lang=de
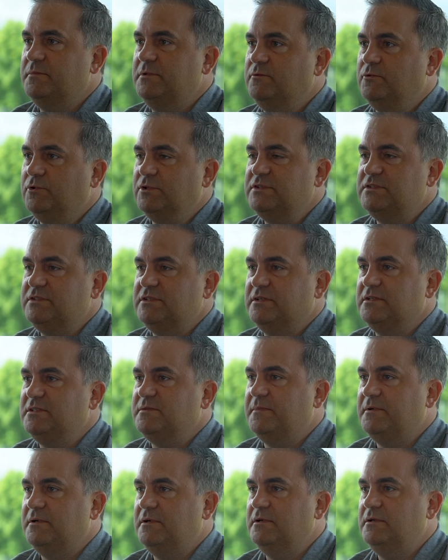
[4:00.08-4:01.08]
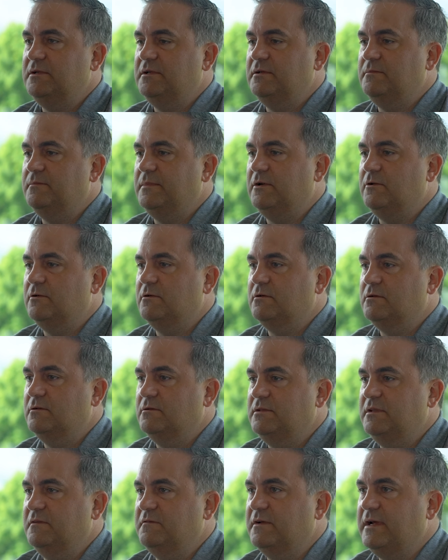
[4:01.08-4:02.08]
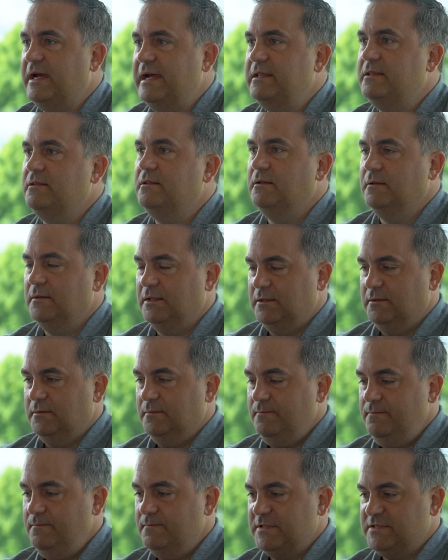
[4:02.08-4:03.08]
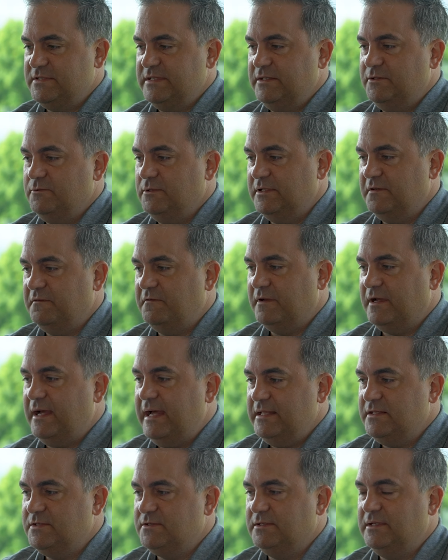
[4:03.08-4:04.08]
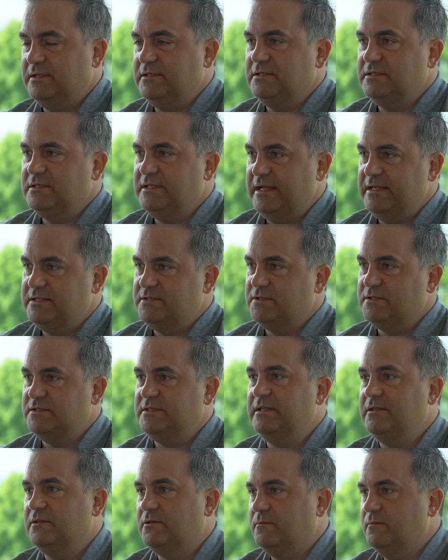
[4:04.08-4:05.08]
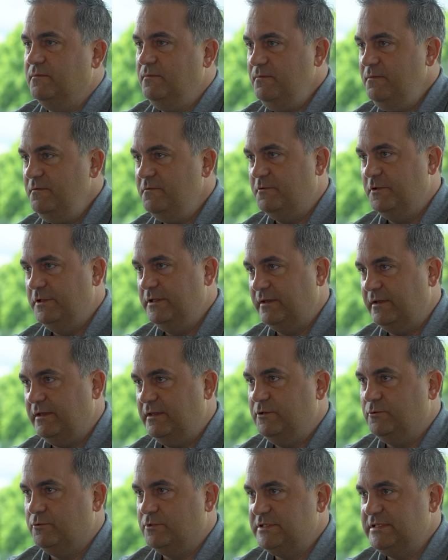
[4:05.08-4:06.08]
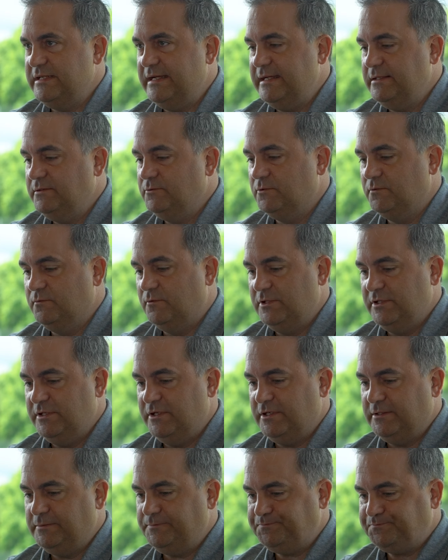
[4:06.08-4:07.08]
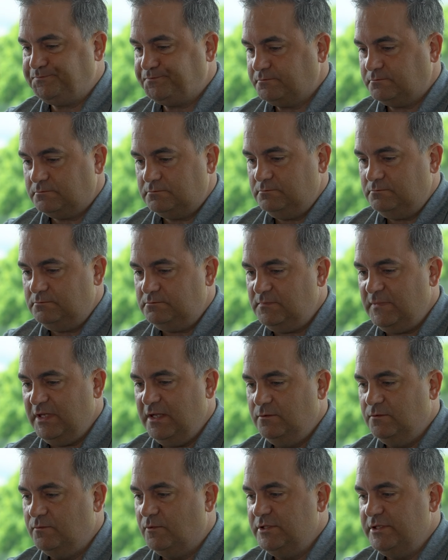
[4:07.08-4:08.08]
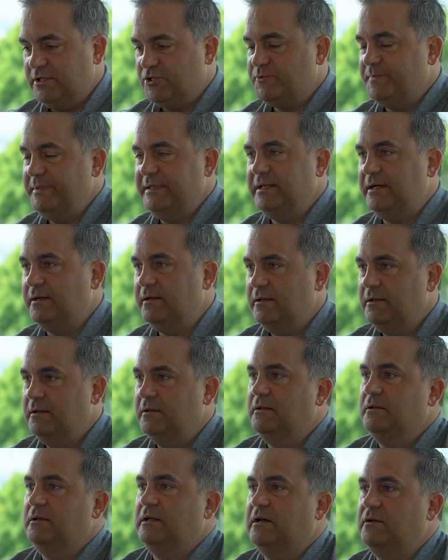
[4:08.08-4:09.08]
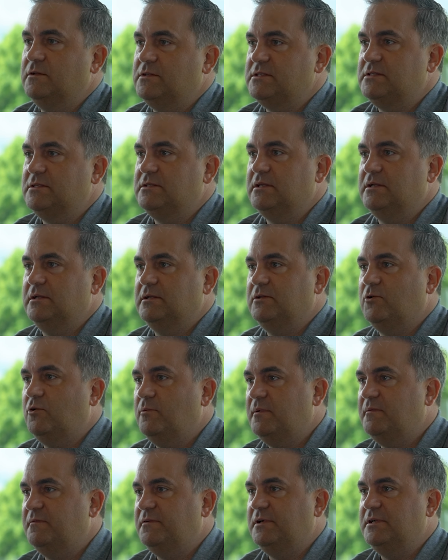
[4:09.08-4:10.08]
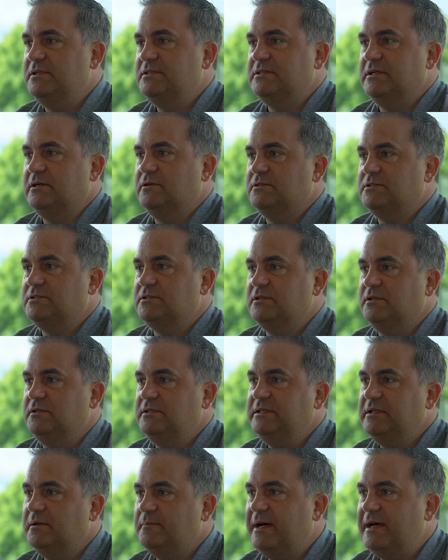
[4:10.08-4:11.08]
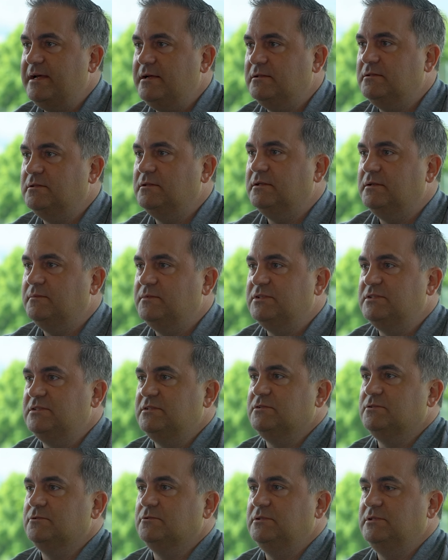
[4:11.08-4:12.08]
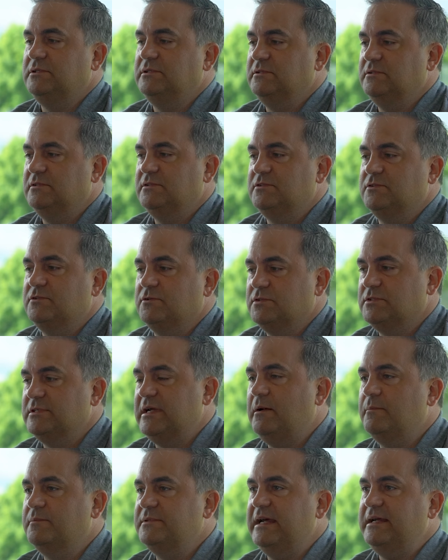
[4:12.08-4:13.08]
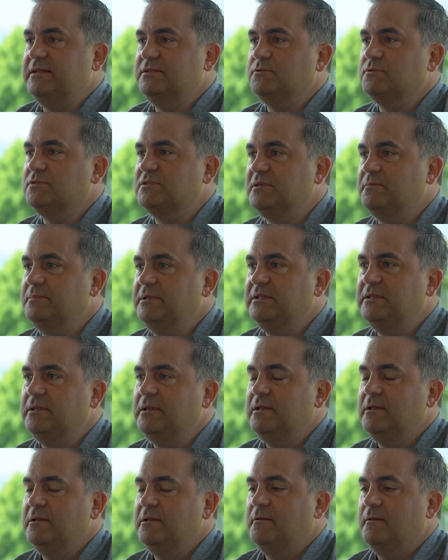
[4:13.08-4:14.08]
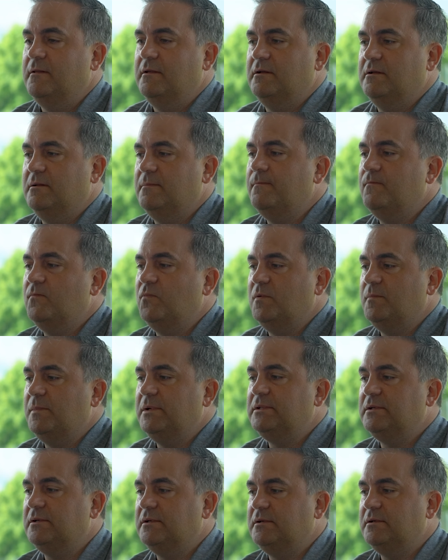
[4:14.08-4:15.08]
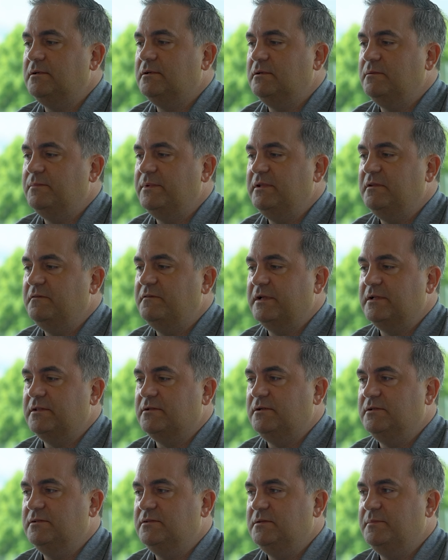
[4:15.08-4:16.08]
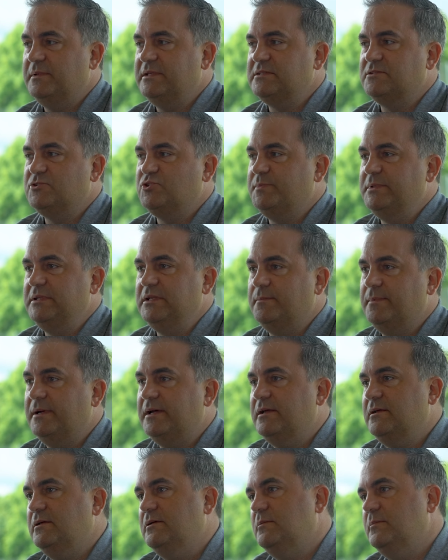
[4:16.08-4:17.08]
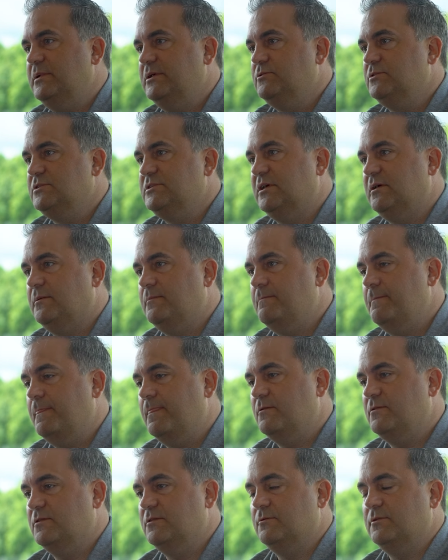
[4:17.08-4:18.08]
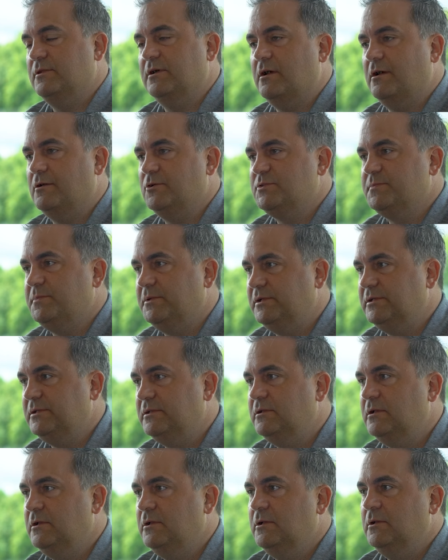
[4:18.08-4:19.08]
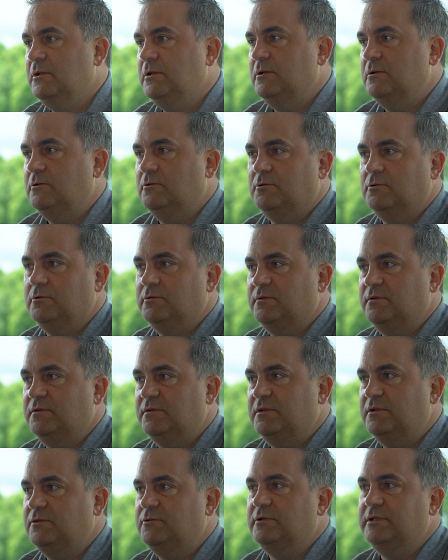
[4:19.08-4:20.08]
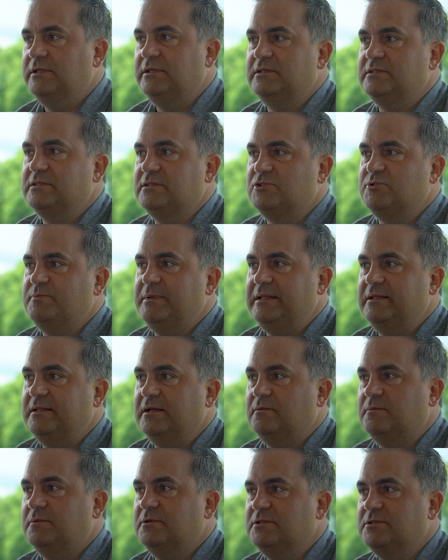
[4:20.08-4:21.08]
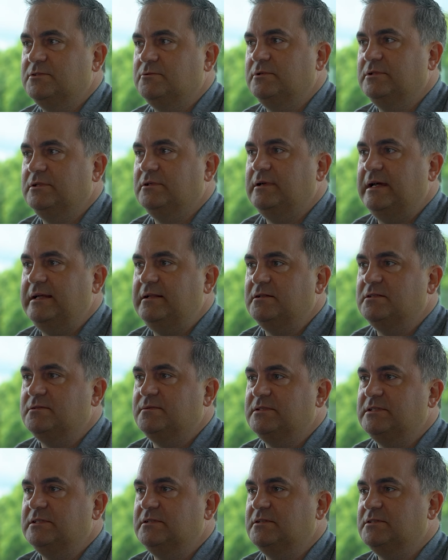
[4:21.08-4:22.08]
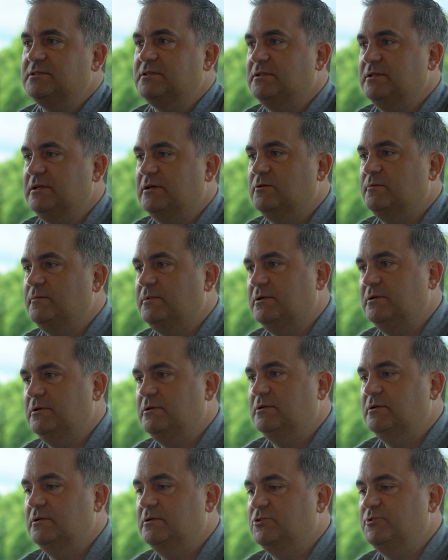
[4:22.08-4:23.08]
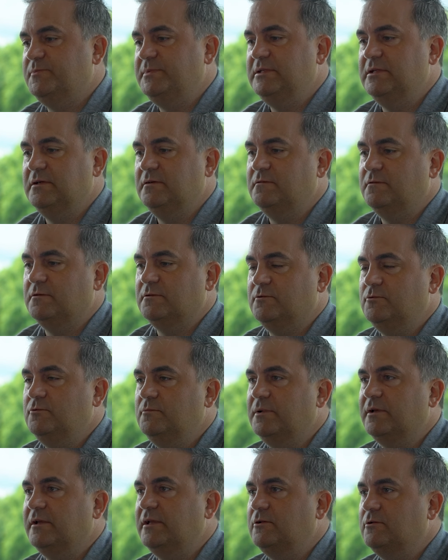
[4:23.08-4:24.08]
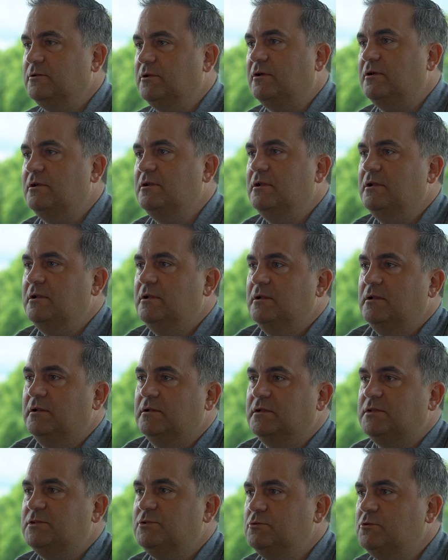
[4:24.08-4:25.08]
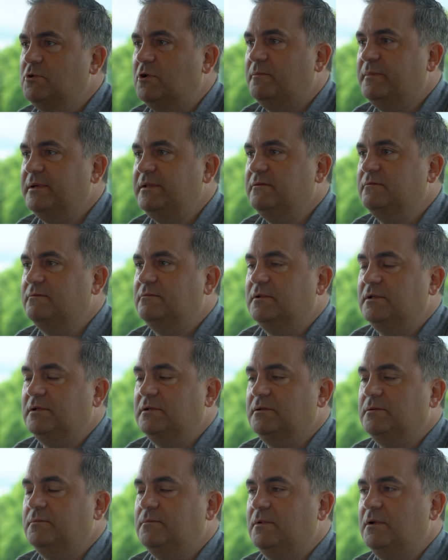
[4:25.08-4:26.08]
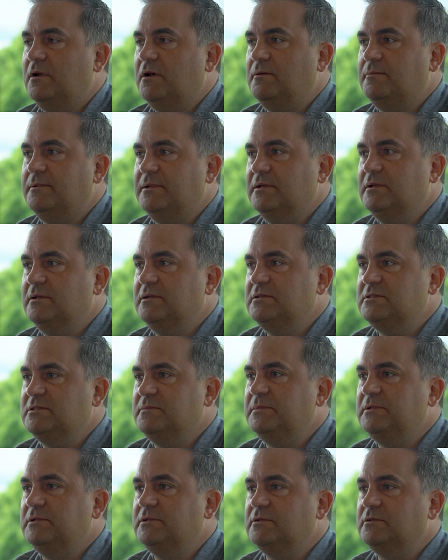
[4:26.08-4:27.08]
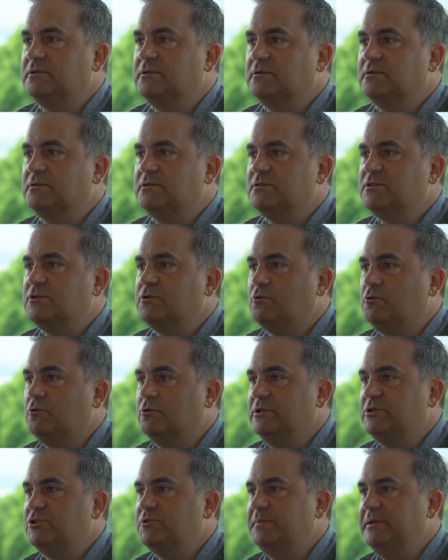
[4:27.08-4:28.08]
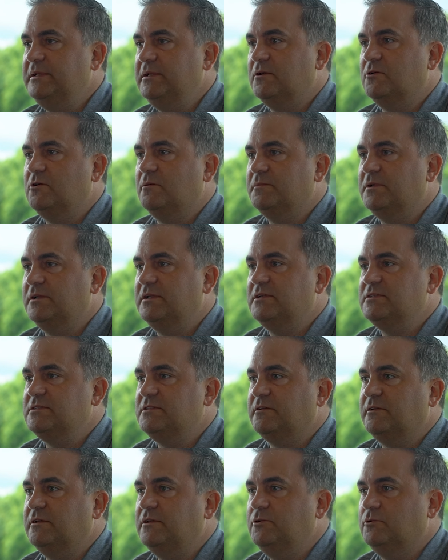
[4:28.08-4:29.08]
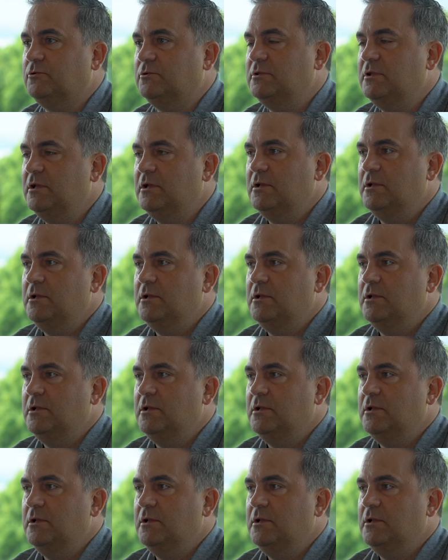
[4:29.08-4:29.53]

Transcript: bewusst, sag jetzt mal, ähm, auch äh, der Verein, also nicht nur der Verein, sondern auch das Leistungszentrum für die Region sein und wollen da, und wollen da Spieler aus äh, der Oberpfalz, aus äh, Niederbayern, ähm, das, sind so die, das ist unser Haupteinzugsgebiet, ähm, wollen wir da im Endeffekt halt die besten Spieler bei, bei uns haben und, und auch ausbilden. Und natürlich ist es später auch mal so in der 21, dass dann auch mal Spieler von überregional dazukommen. Ähm, aber sag mal, der, der, das Gros der Spieler kommt halt aus der Region.